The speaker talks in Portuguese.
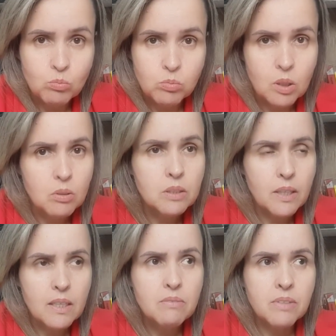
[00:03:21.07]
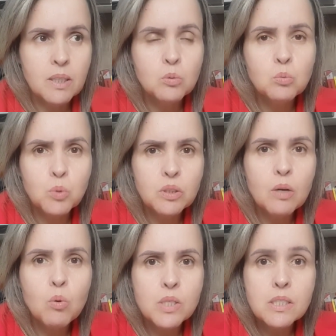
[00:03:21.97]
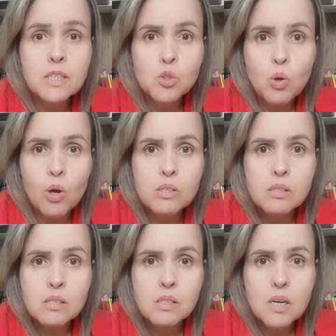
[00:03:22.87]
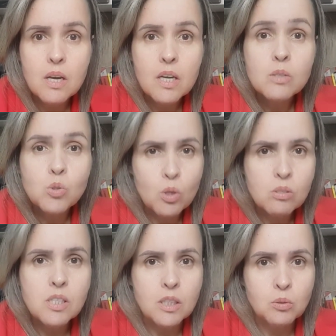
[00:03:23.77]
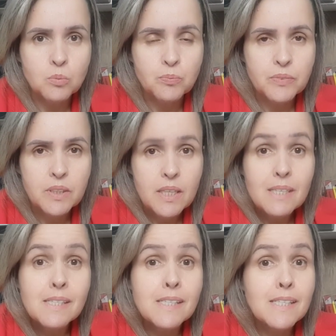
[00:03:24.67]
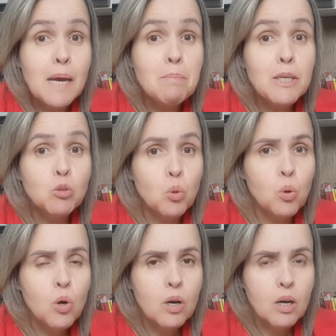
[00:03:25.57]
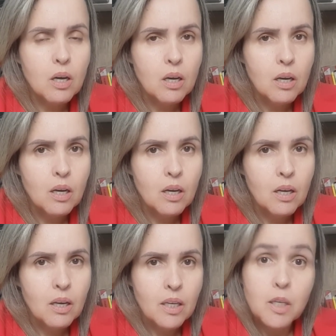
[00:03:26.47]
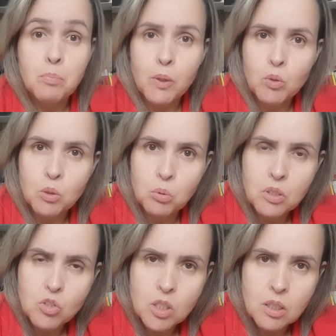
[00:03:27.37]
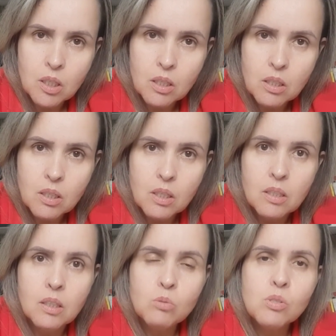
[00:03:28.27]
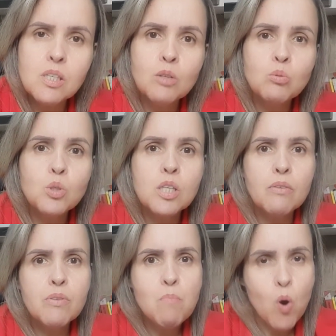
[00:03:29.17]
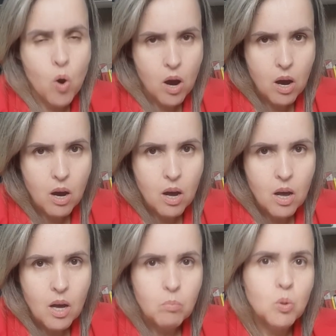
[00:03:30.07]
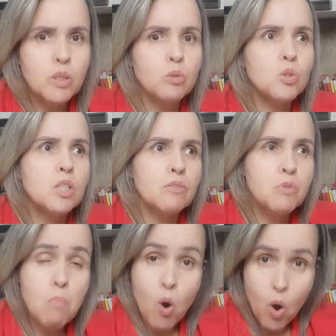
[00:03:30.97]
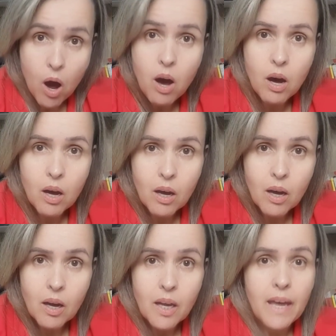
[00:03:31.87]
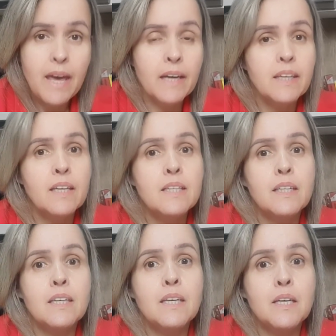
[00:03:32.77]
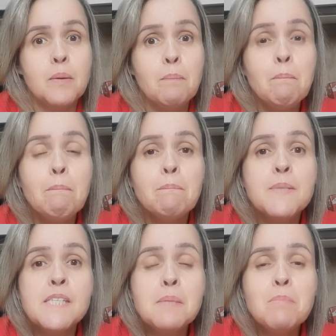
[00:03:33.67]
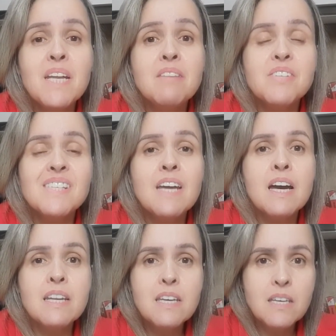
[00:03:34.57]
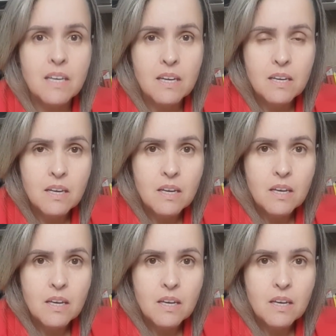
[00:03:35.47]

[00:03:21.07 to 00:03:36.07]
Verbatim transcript: Então ele está levando muita coisa nas costas sozinho, sabedor e, pelo que tudo indica, não sendo o chefe mor, porque o chefe mor é aquele que se beneficiaria